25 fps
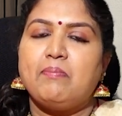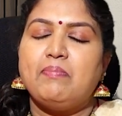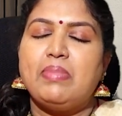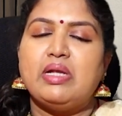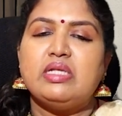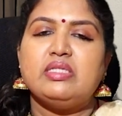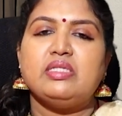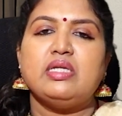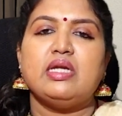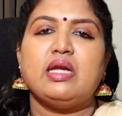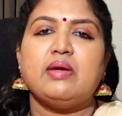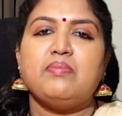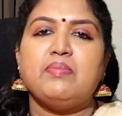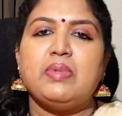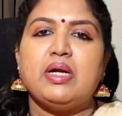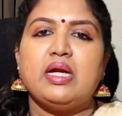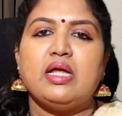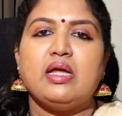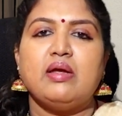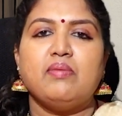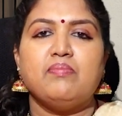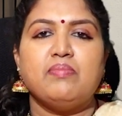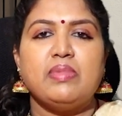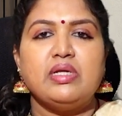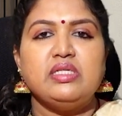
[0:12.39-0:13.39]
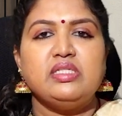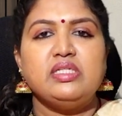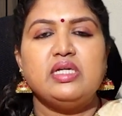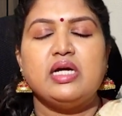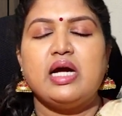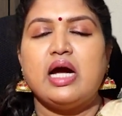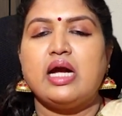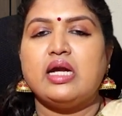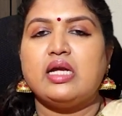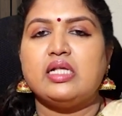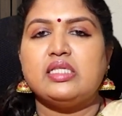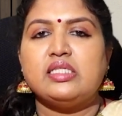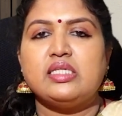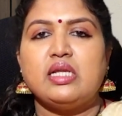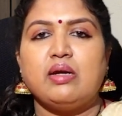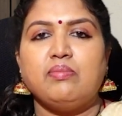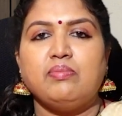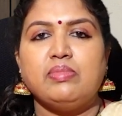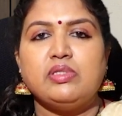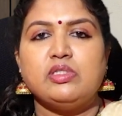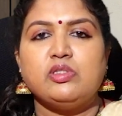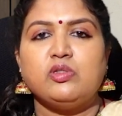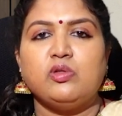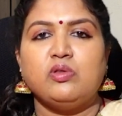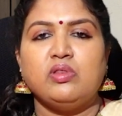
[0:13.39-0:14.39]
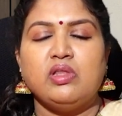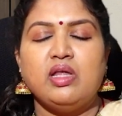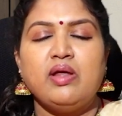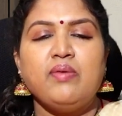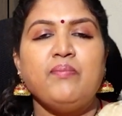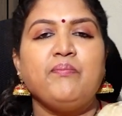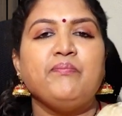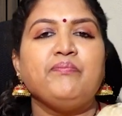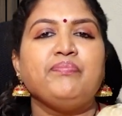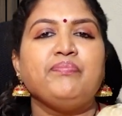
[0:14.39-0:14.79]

బెస్ట్ రెమెడీ మంచి గైడెన్స్ లభిస్తుంది